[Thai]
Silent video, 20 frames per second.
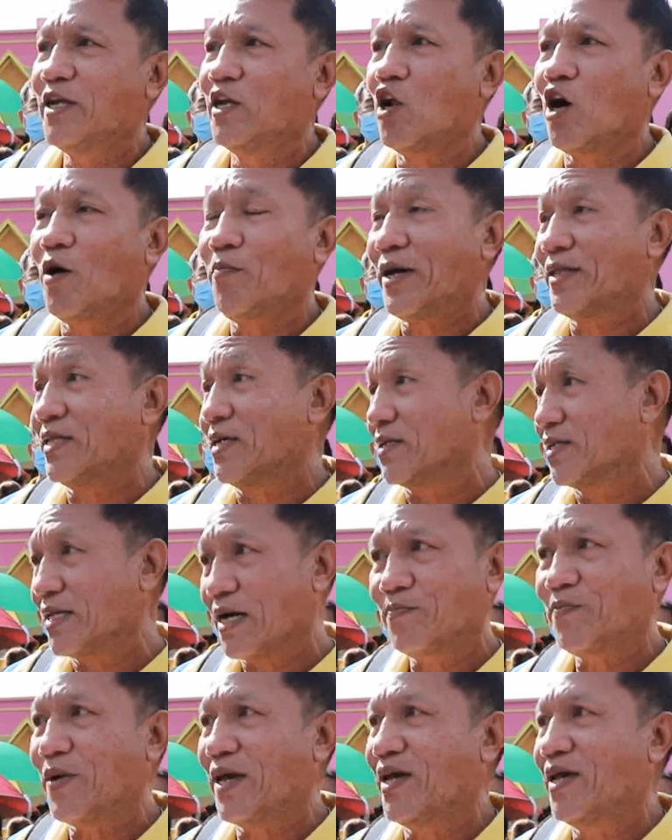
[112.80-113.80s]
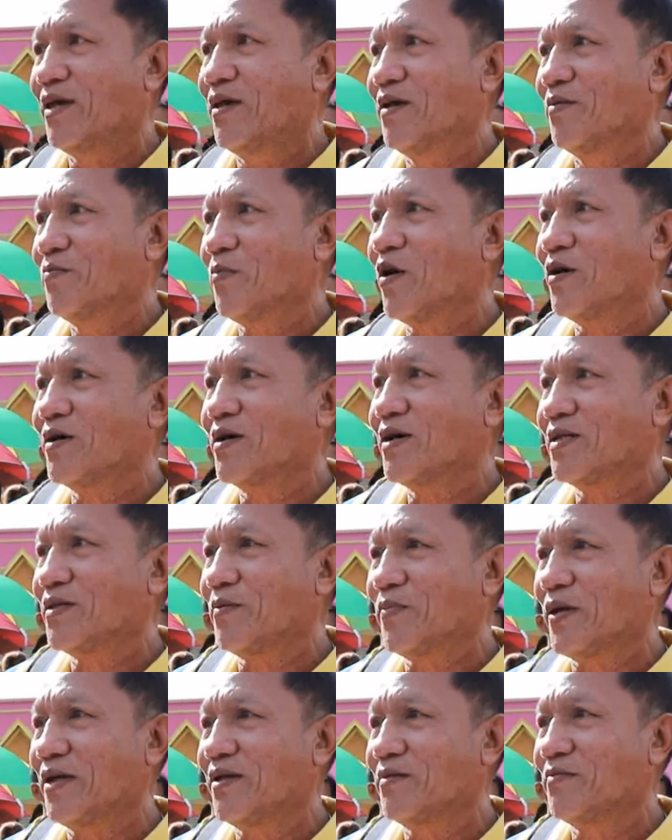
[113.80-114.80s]
ไม่ได้รอไปถึงทั้งปี เพราะก็
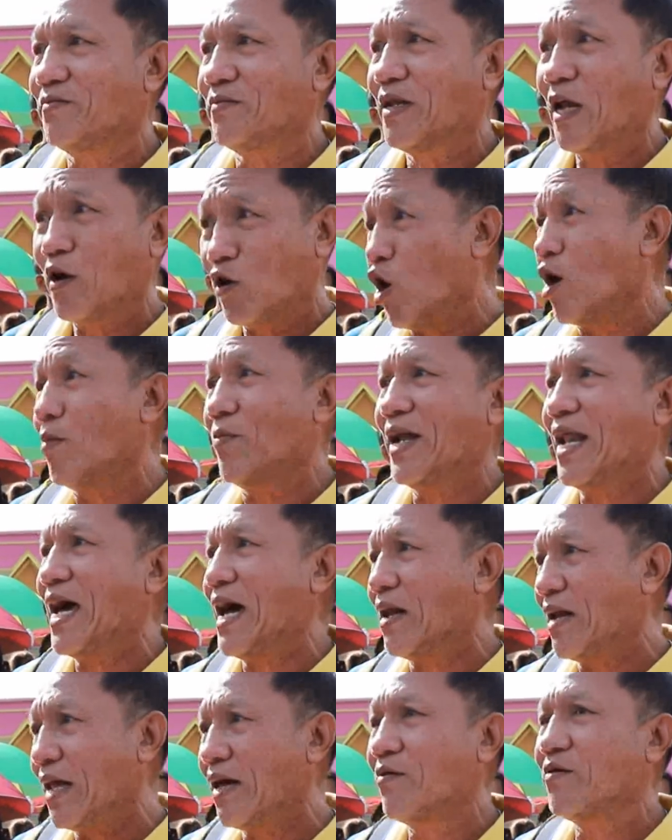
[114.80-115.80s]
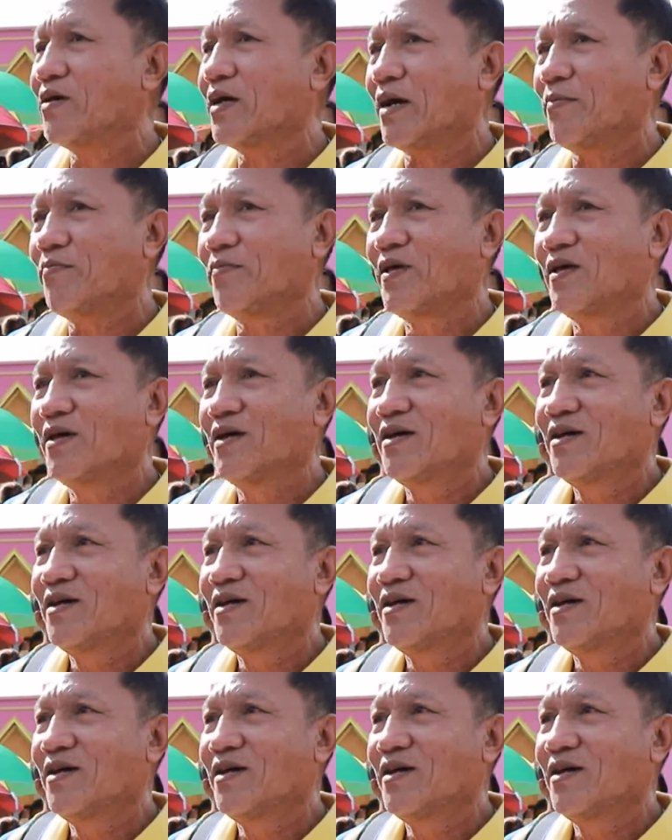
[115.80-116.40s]
จะเป็นเรารอมานานแล้วครับ